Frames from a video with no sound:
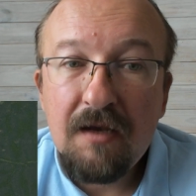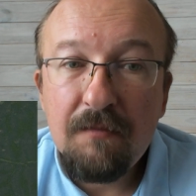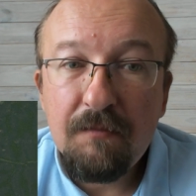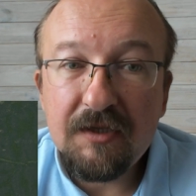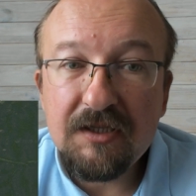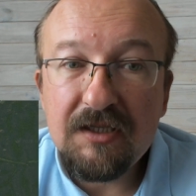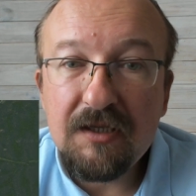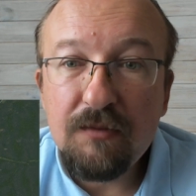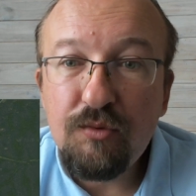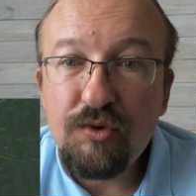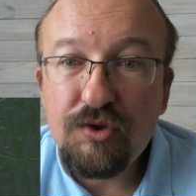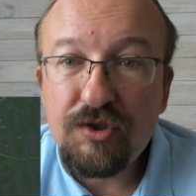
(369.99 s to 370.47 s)

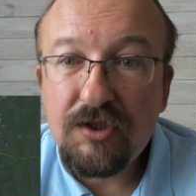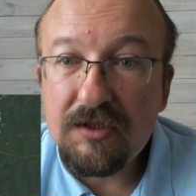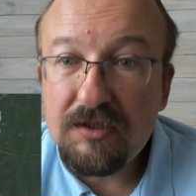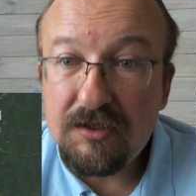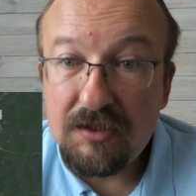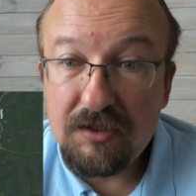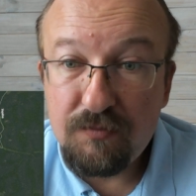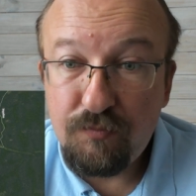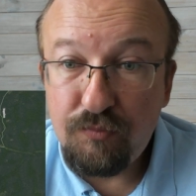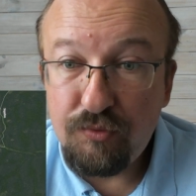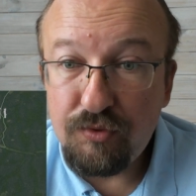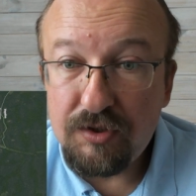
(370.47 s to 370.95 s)
Потому что
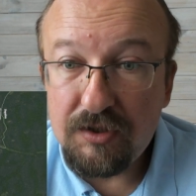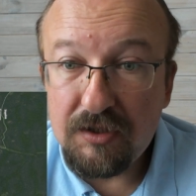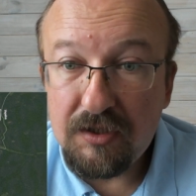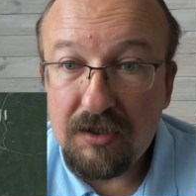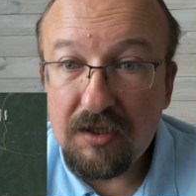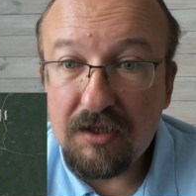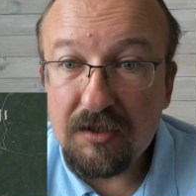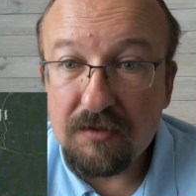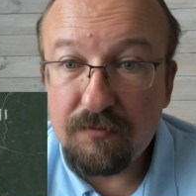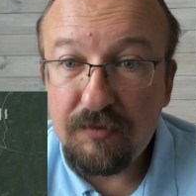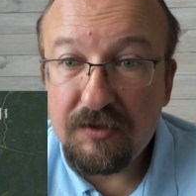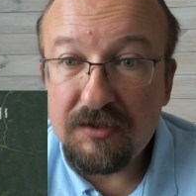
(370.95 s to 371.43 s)
если спутники
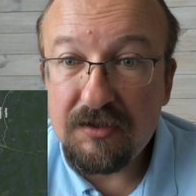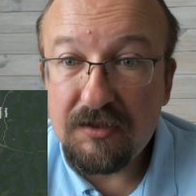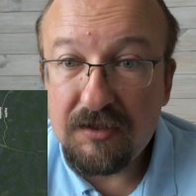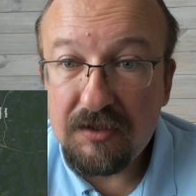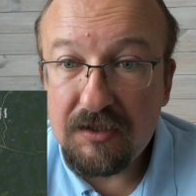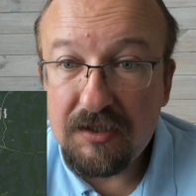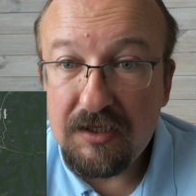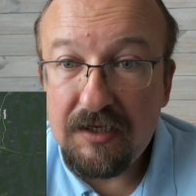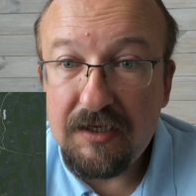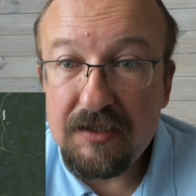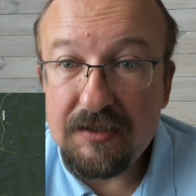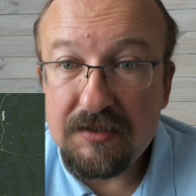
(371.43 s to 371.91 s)
господина
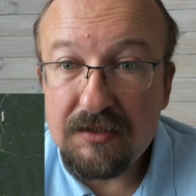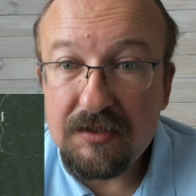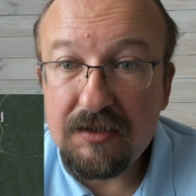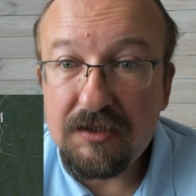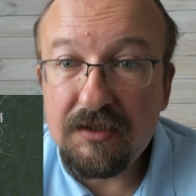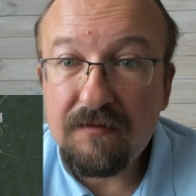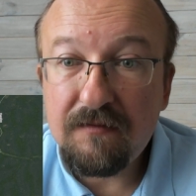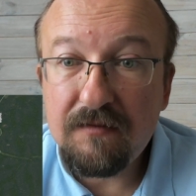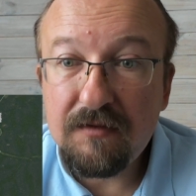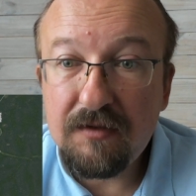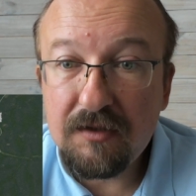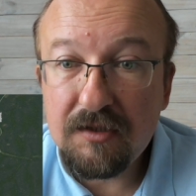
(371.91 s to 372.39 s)

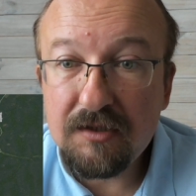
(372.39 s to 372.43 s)
Колесникова,